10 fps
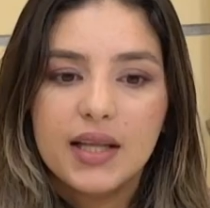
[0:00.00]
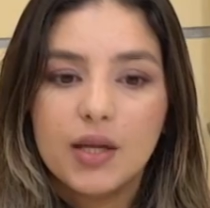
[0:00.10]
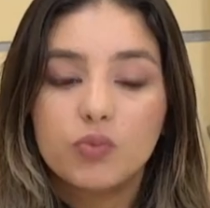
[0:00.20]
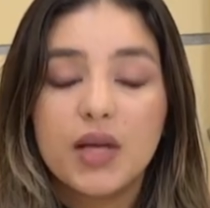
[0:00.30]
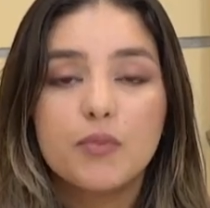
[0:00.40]

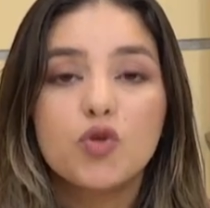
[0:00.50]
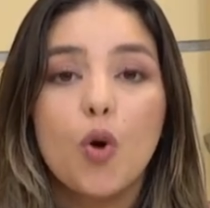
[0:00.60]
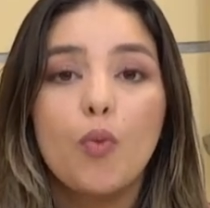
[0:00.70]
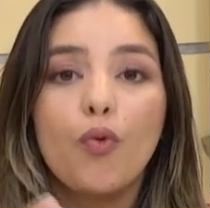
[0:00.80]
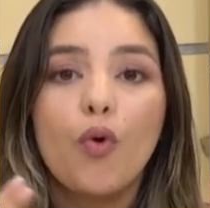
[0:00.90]
Não temos
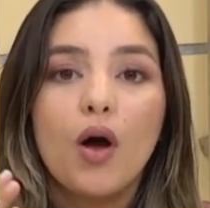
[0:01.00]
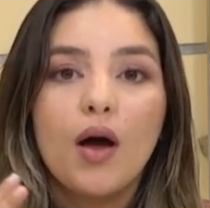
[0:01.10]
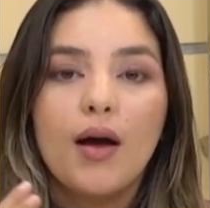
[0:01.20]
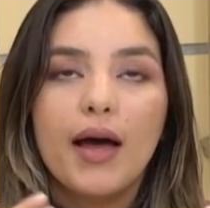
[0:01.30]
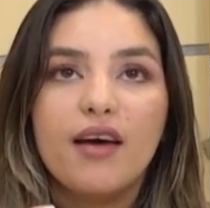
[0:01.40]
como
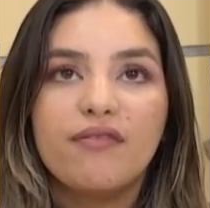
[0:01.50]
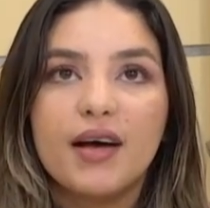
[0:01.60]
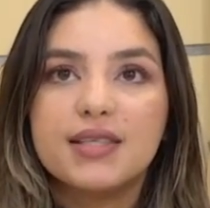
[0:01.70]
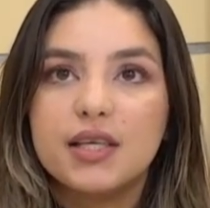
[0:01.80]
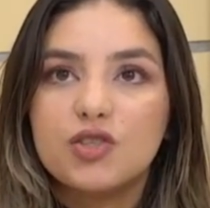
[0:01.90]
é,
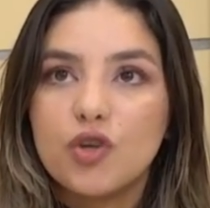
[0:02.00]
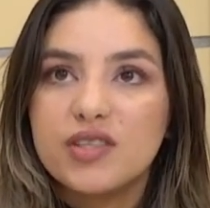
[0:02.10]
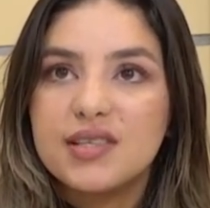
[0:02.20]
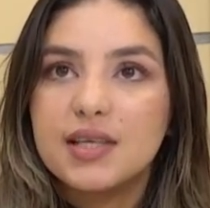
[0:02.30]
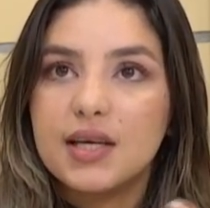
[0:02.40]
fazer as
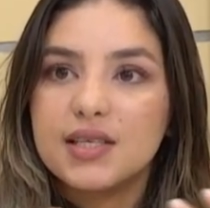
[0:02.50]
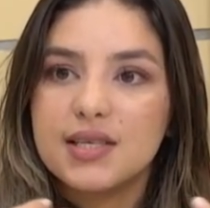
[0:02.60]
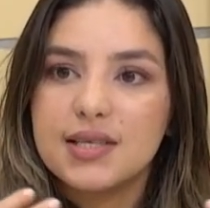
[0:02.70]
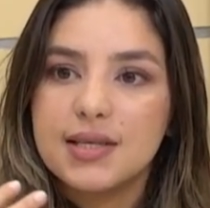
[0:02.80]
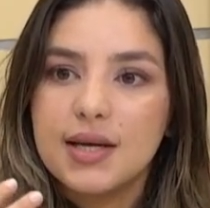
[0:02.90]
nossas
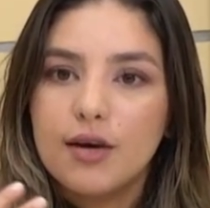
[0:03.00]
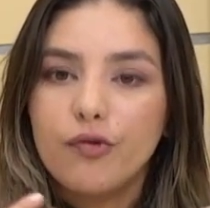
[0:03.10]
crianças